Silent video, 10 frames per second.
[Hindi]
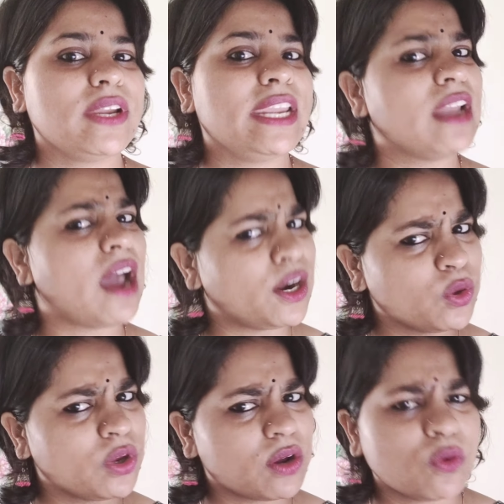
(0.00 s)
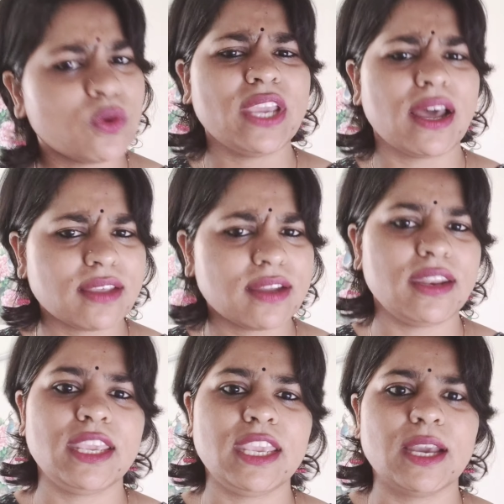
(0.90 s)
इन आठों ग्रहों को याद
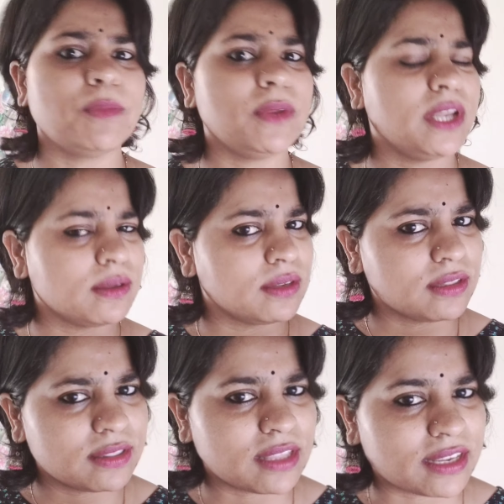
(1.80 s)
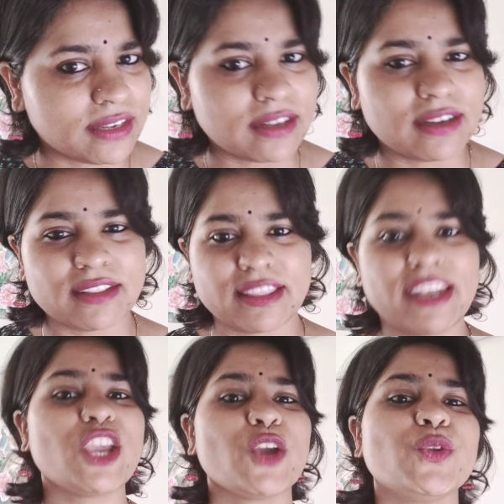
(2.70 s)
करने की अपनी
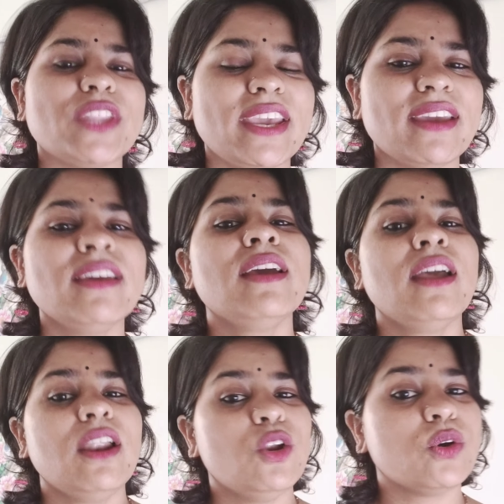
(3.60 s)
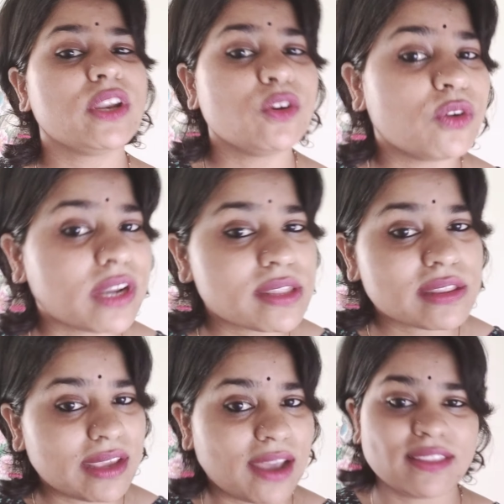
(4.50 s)
तरीके होते हैं लोग इनको ट्रिक्स
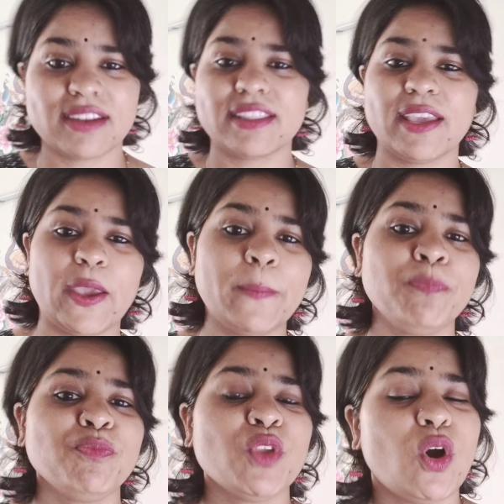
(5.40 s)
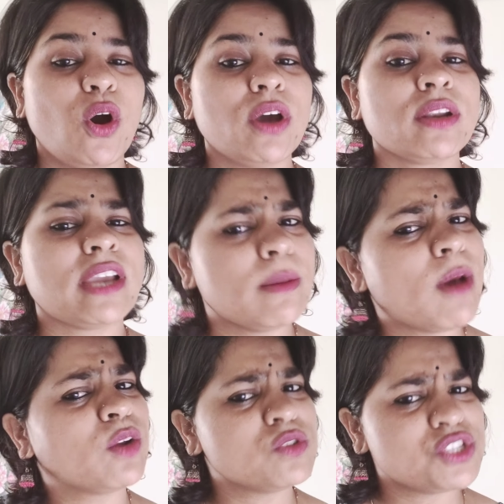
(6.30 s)
से याद करते हैं और कई
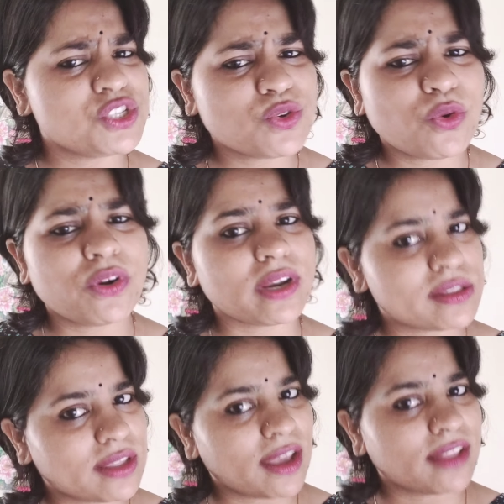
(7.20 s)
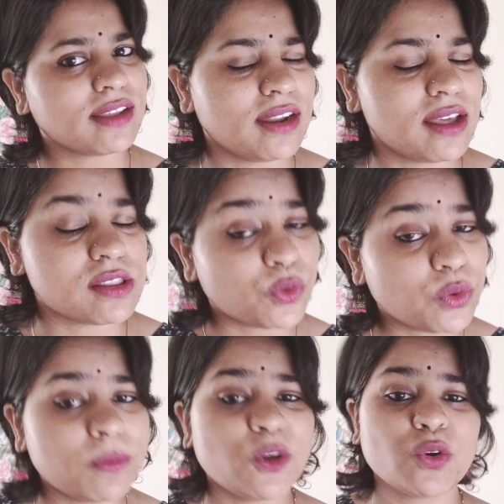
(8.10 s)
बार कुछ चीज़ों को ट्रिक से याद करना
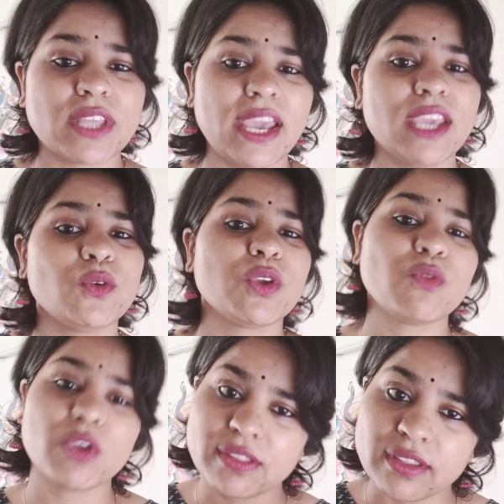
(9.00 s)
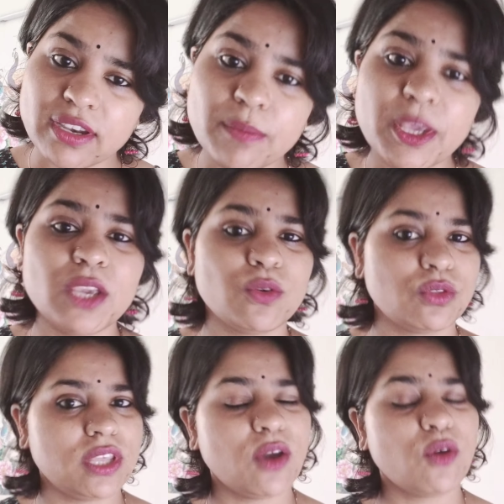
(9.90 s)
ज़रूरी भी होता है क्योंकि वो एक सीरियल में ही
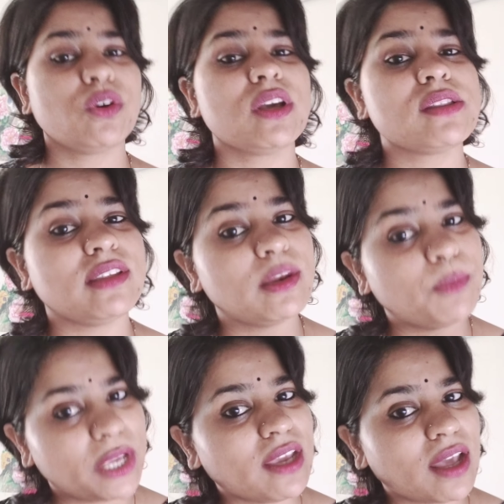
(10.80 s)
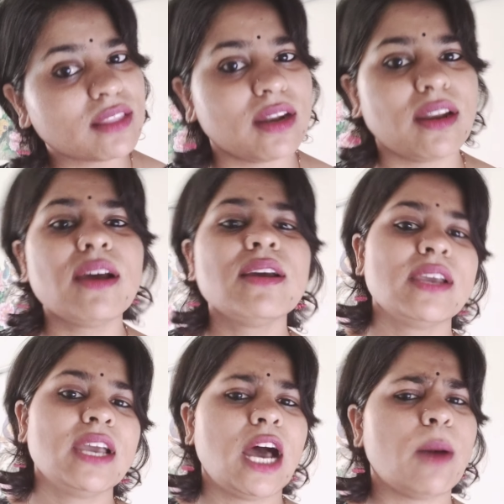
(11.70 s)
होती हैं और उनका सीरियल में ही याद करना
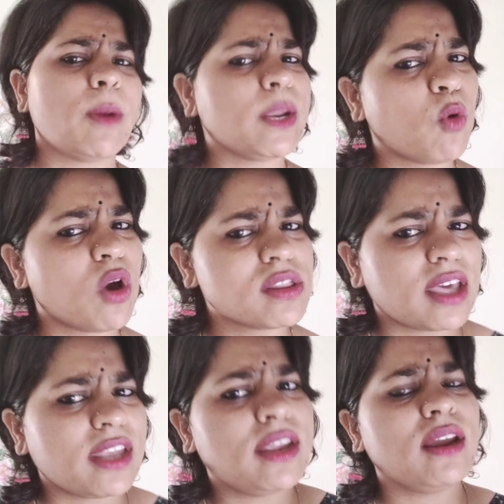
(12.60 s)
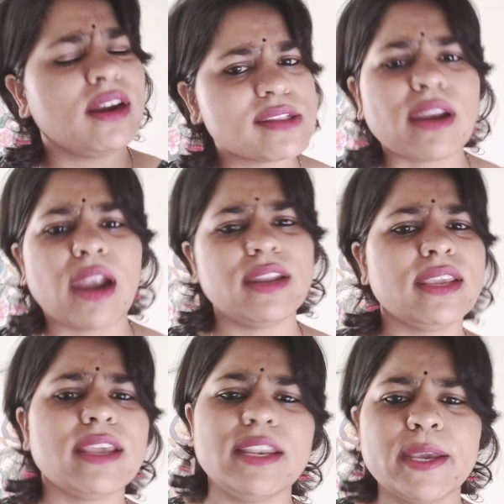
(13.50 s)
हमारे बहुत सारे अंडरस्टैंडिंग
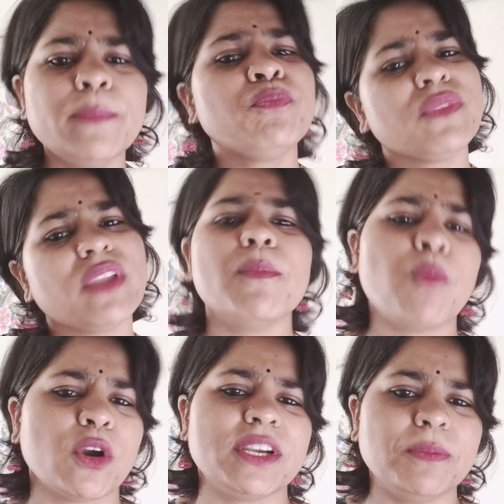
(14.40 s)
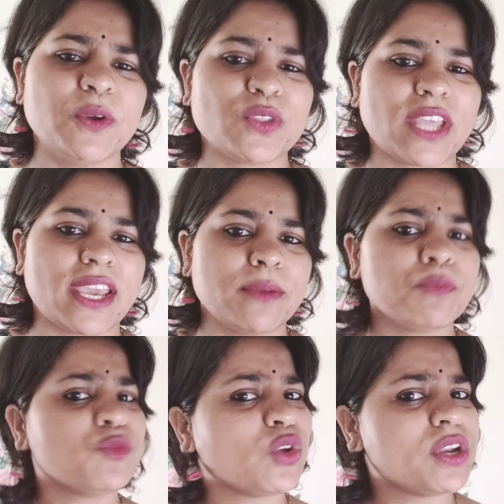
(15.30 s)
के लिए इम्पॉर्टेंट भी होता है
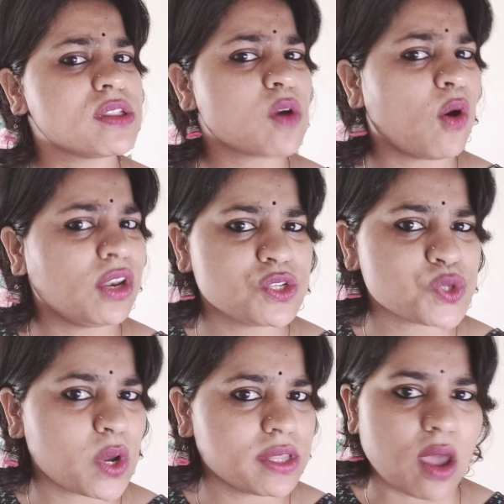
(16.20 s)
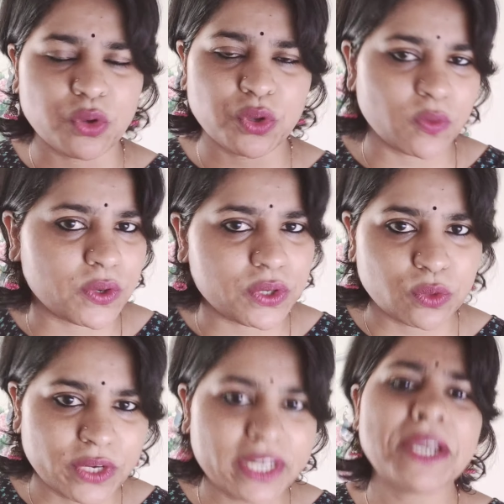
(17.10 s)
तो इट इज़ ऑल योर चॉइस हाउ यू वॉन्ट
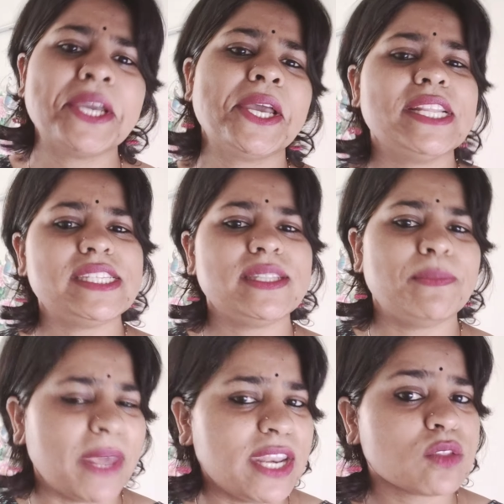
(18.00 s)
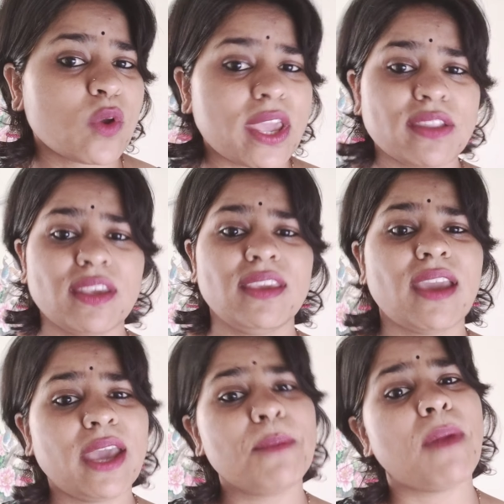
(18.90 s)
डू इट मैंने इसको कैसे
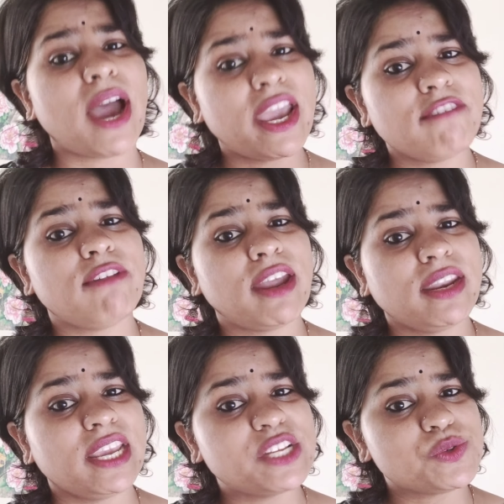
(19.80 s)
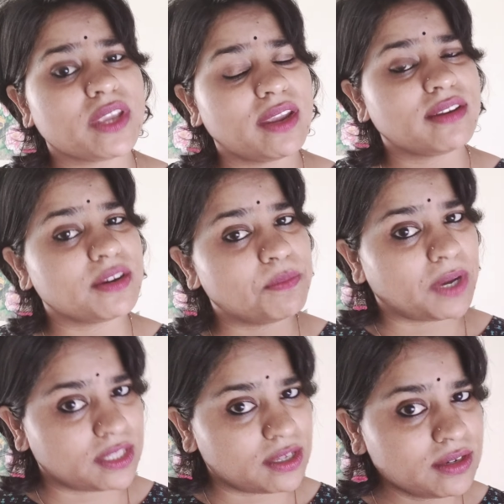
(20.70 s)
किया है माई वेरी एजुकेटेड
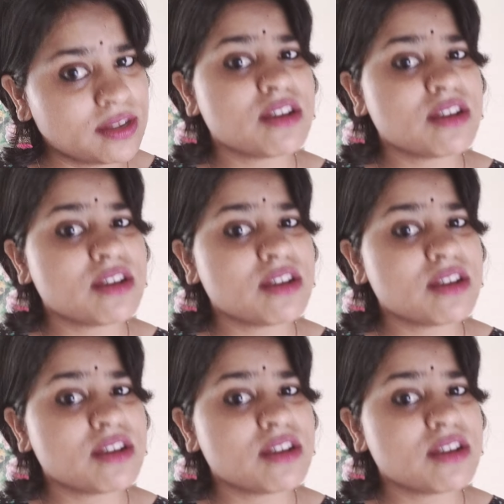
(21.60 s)
मदर